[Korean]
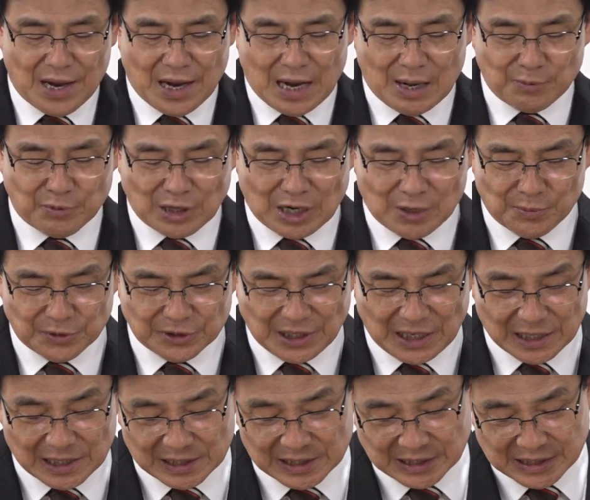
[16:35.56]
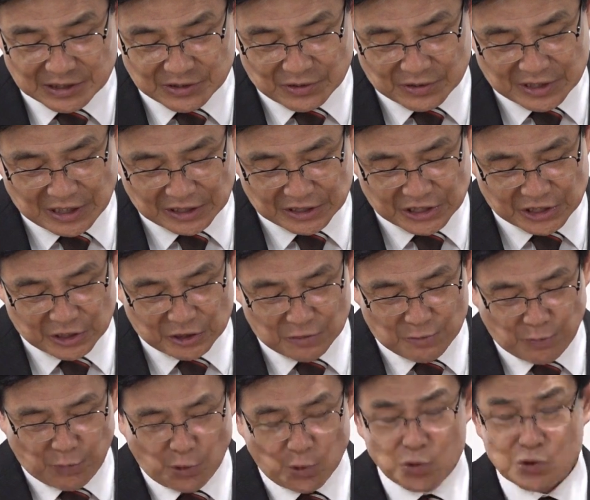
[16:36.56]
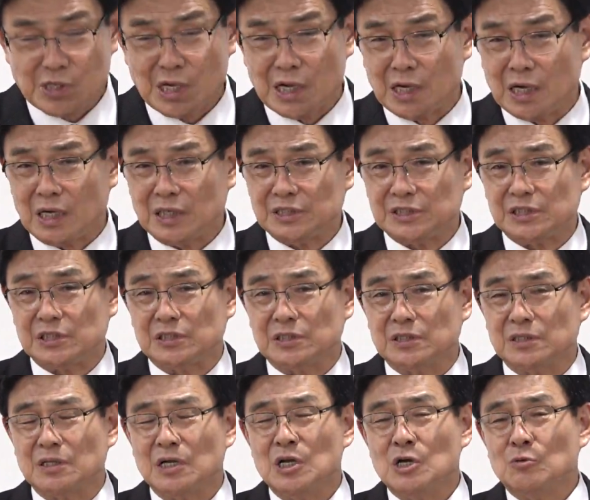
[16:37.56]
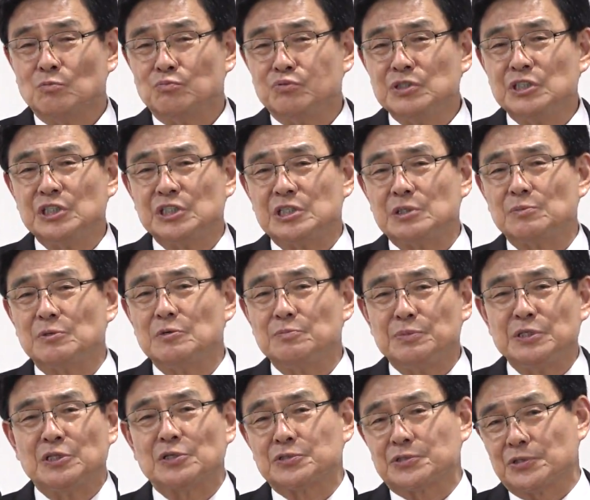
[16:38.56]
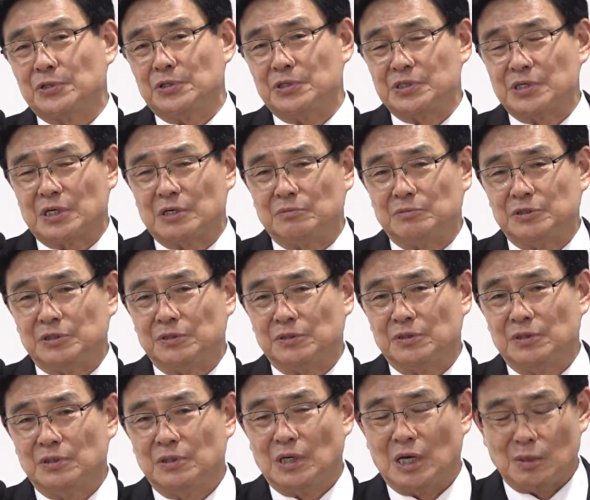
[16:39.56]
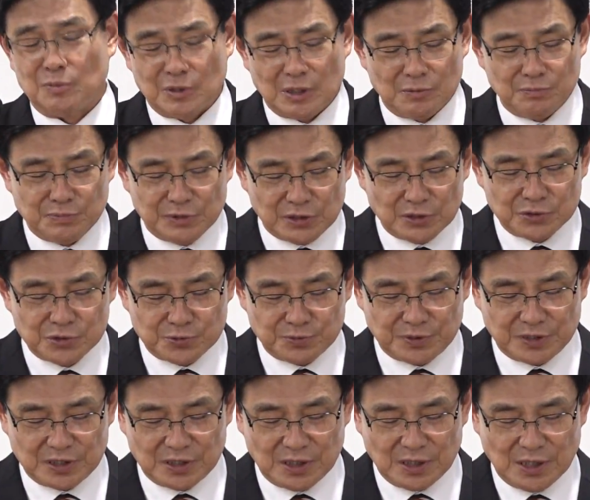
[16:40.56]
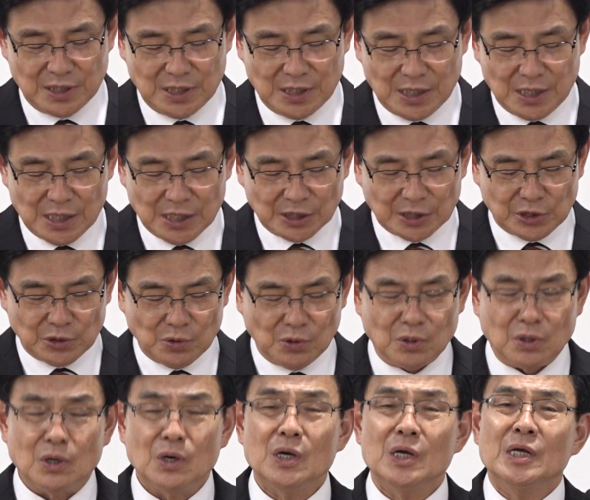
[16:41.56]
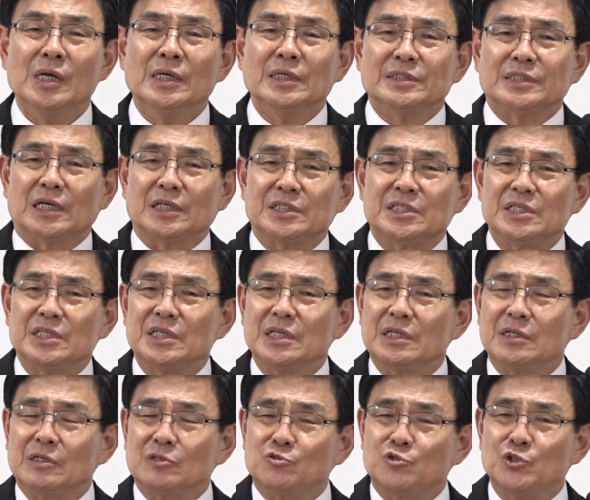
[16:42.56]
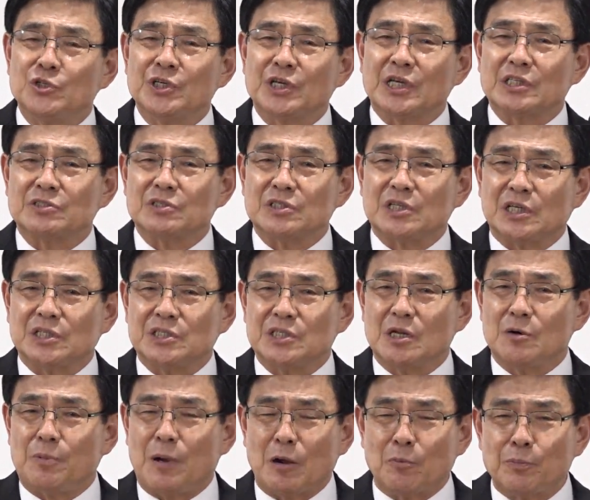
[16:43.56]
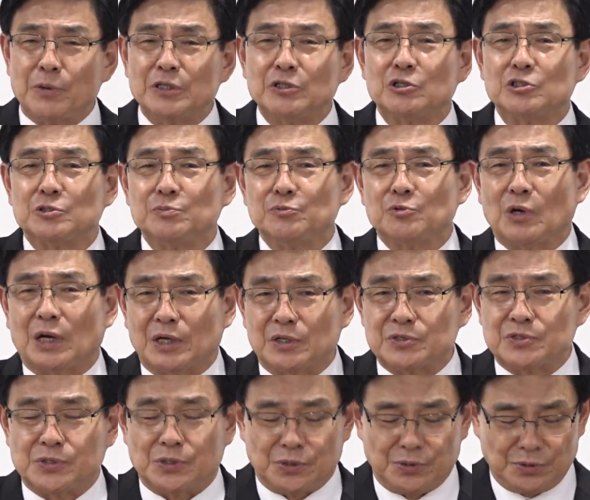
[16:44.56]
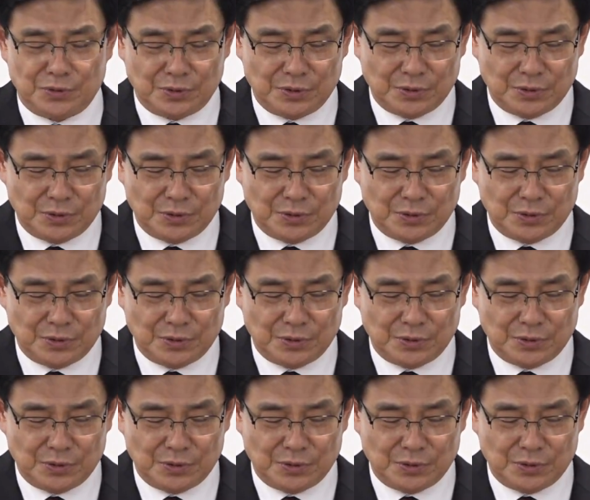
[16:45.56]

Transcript: 아브라함은 하나님께서 자신을 보상하시는 분이심을 믿었어요. 이사람은 아브라함 믿었습니다. 그리고 자신 주님께서 자신의 방패 되심도 알았어요.